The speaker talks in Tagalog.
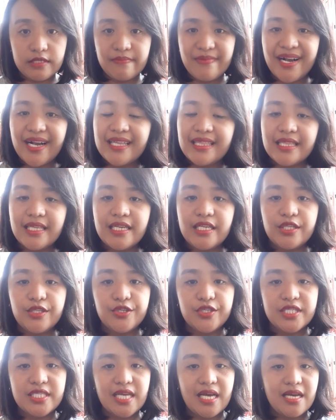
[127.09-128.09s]
Maganda rin
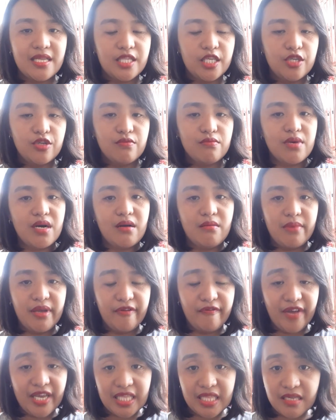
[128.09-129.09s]
yun sa atin, yung mga may
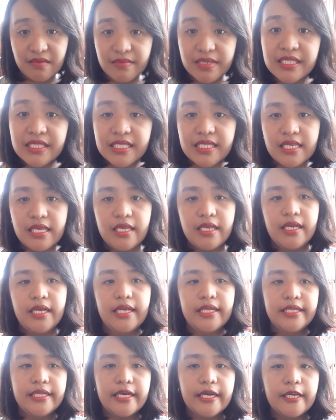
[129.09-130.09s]
vitamin C,
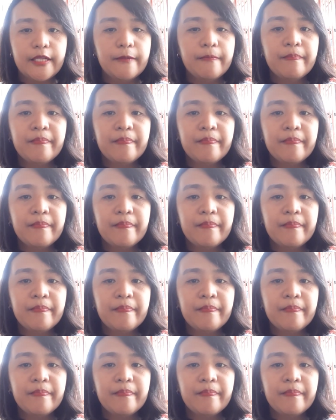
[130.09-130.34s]
ganyan.